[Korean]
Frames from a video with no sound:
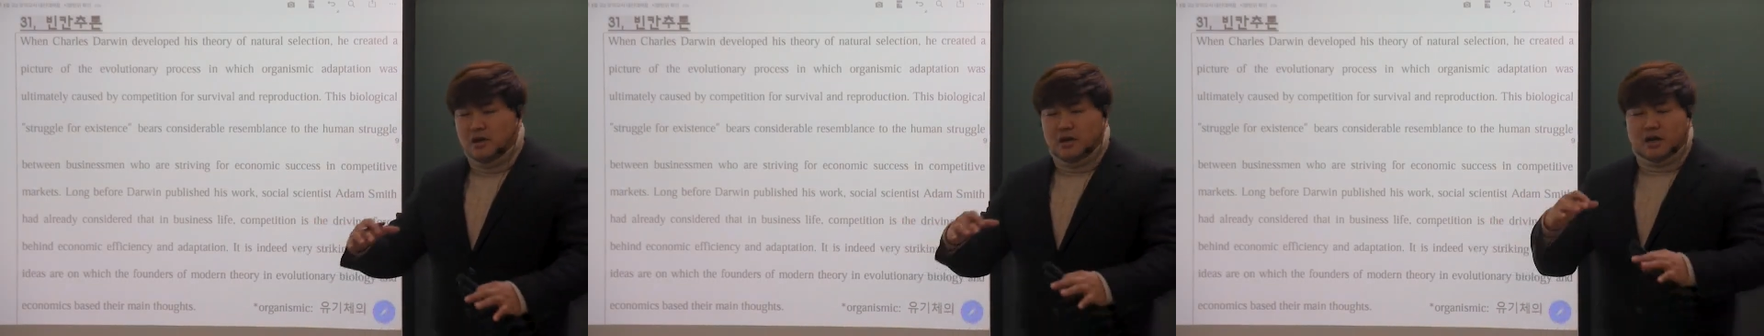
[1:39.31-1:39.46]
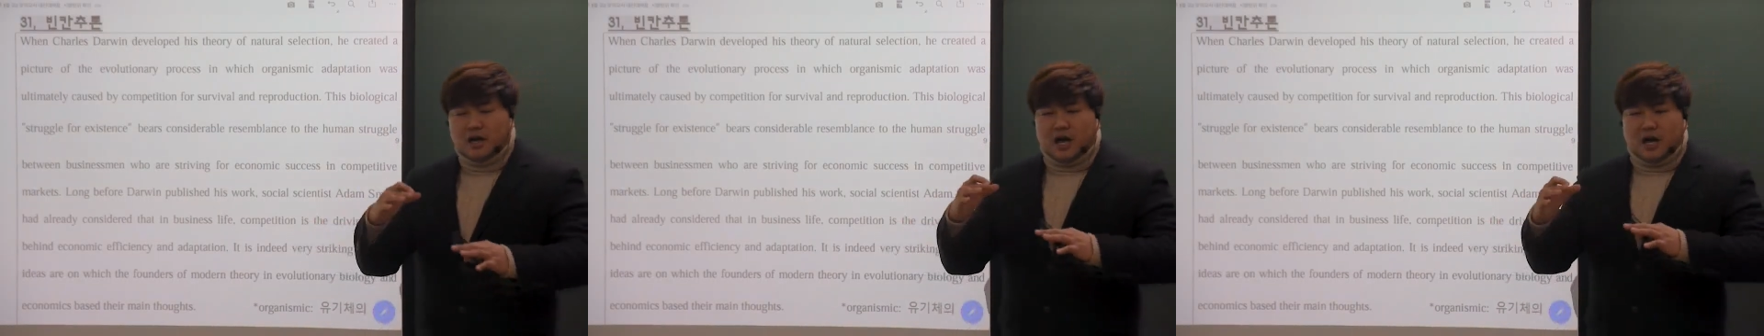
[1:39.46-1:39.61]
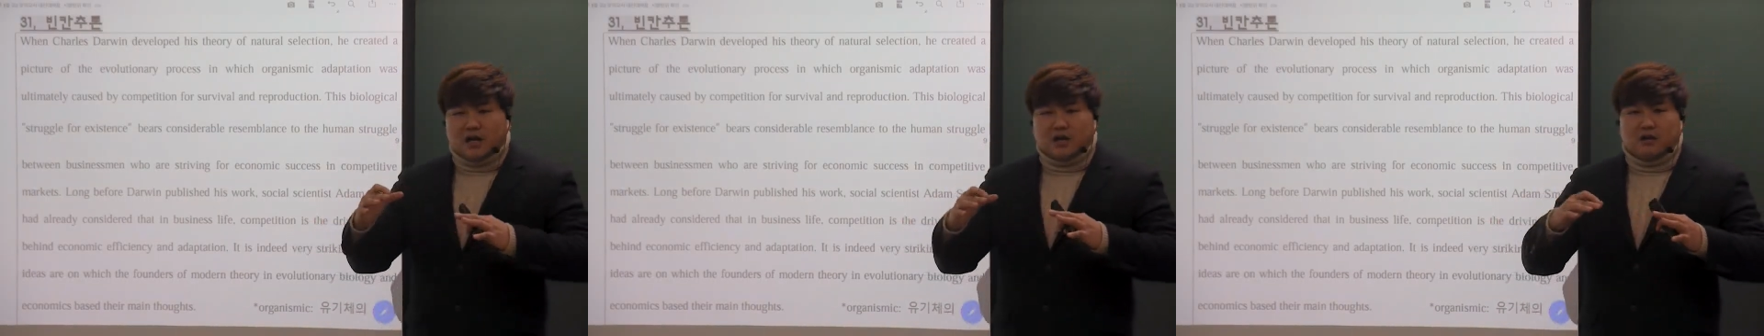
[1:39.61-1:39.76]

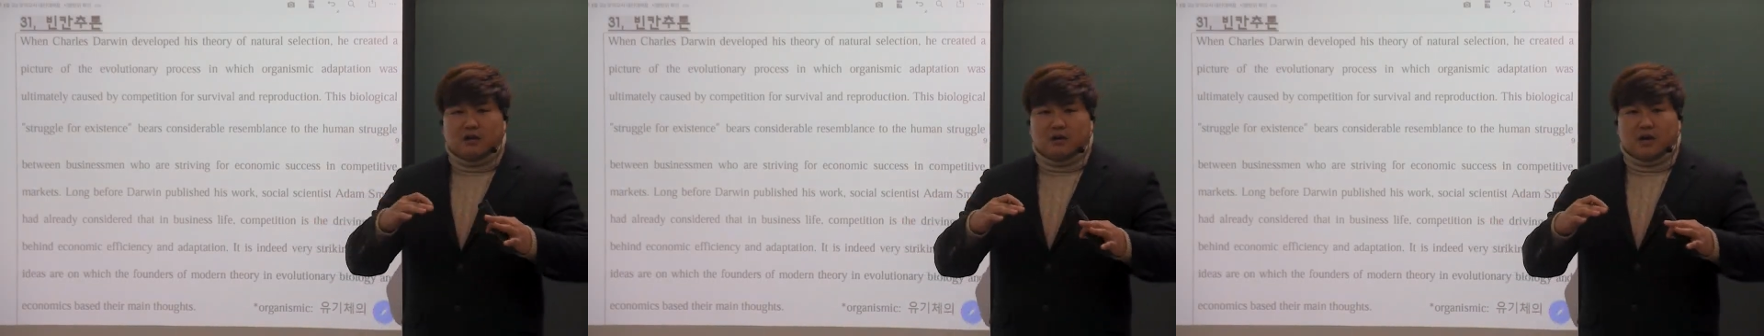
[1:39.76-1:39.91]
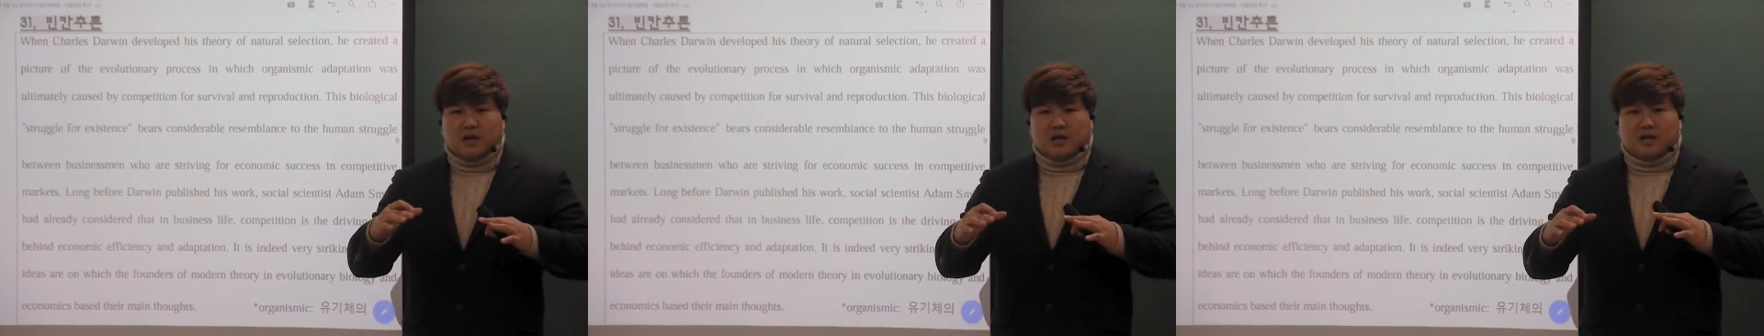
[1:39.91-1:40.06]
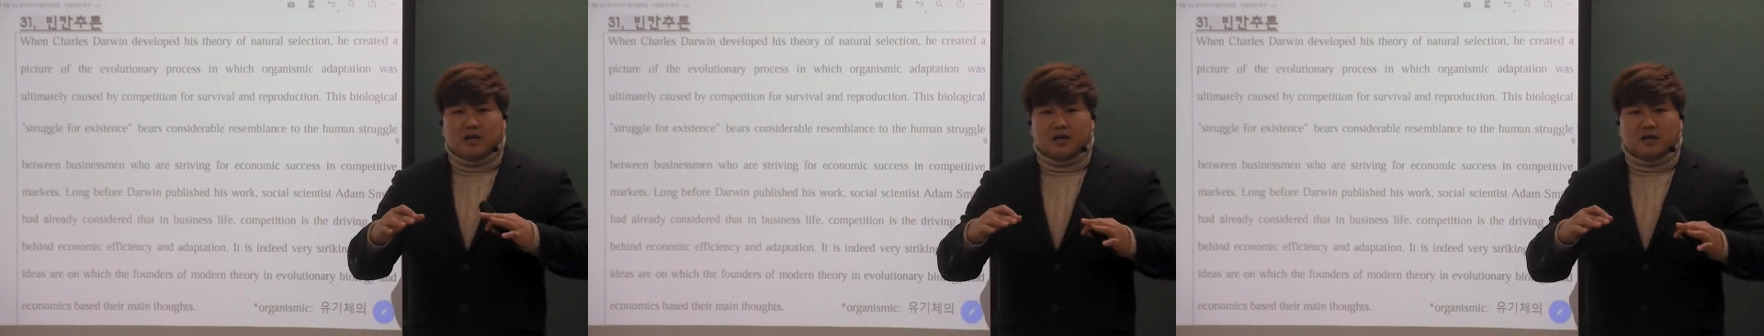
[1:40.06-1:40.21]
가격에
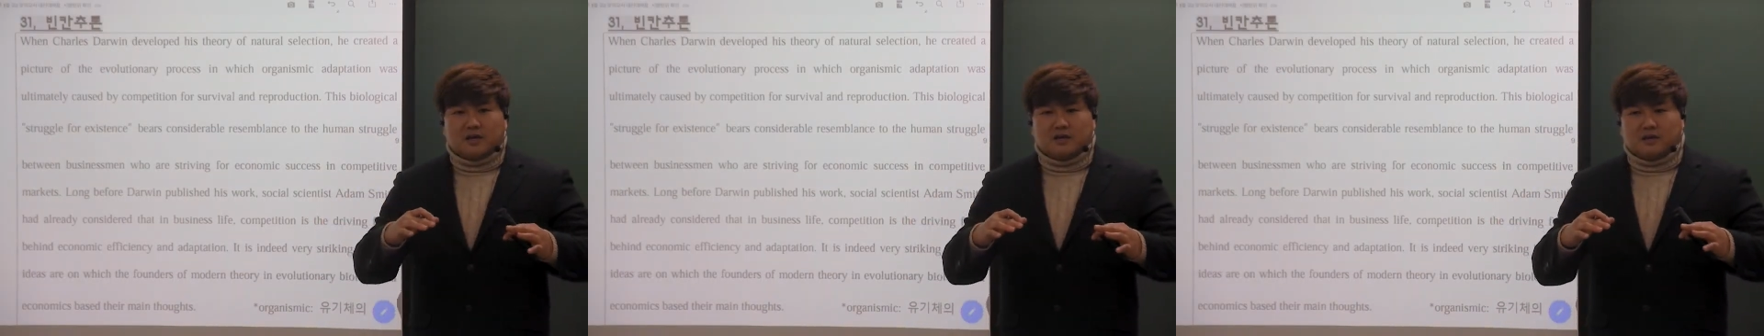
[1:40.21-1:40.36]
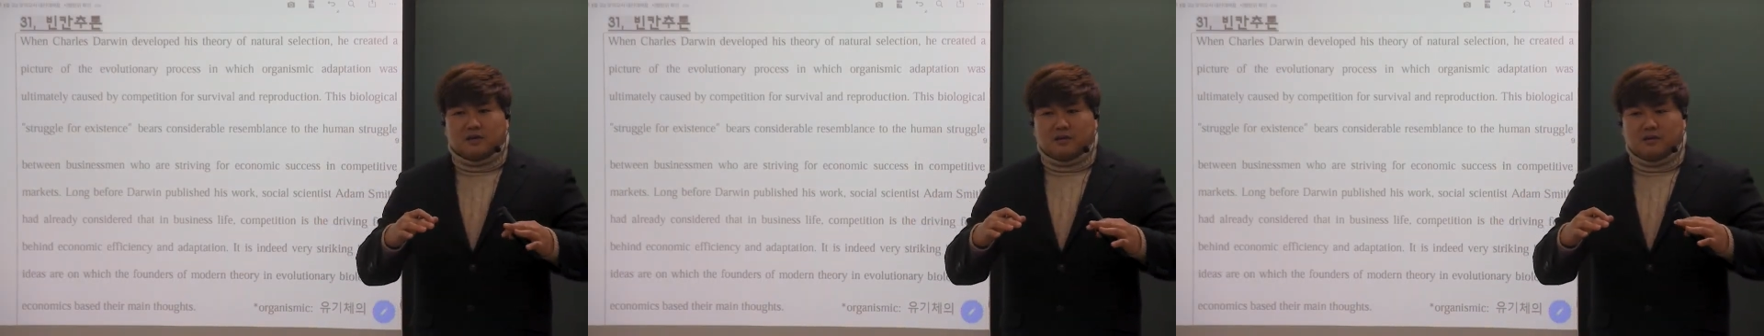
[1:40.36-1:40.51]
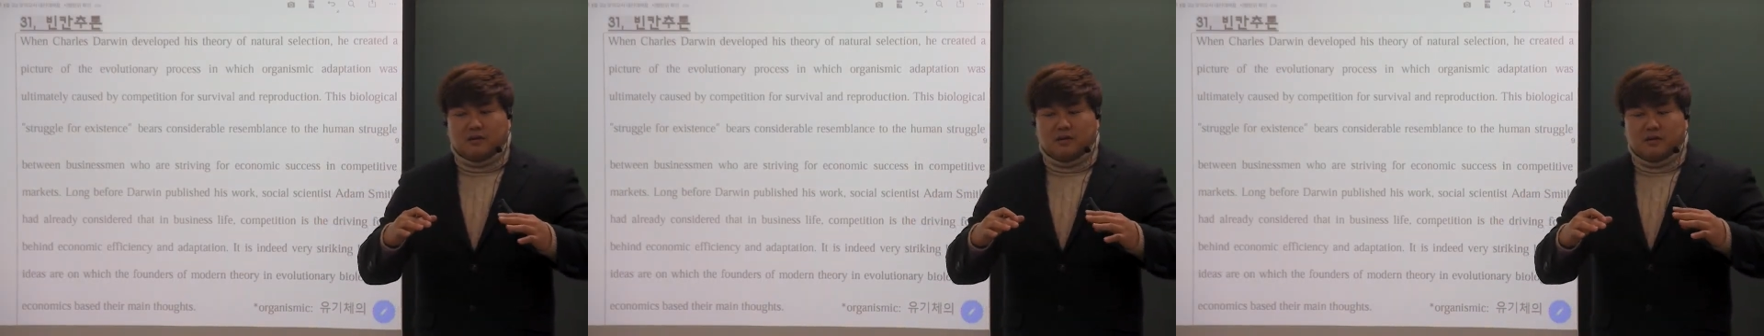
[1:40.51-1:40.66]

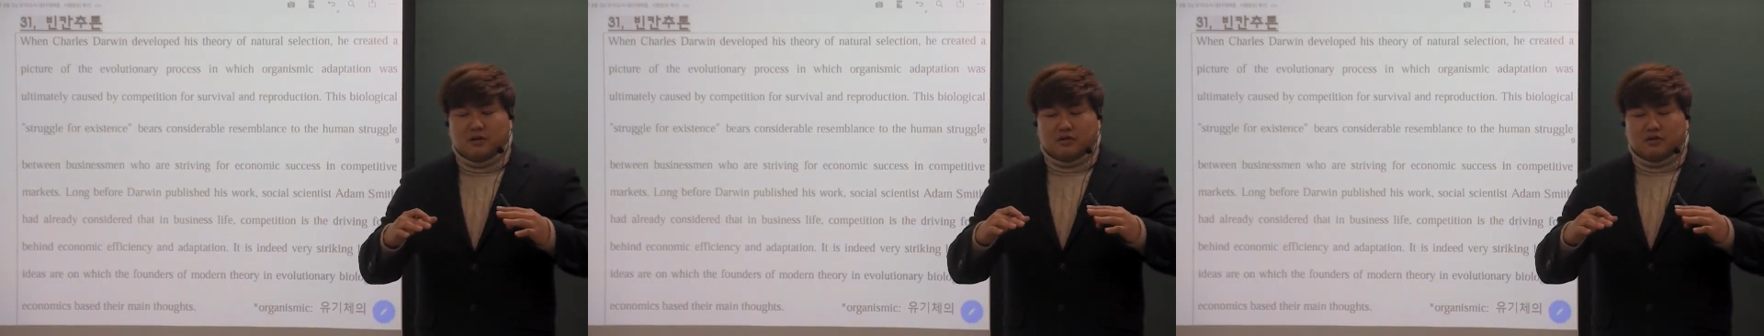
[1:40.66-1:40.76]
의해서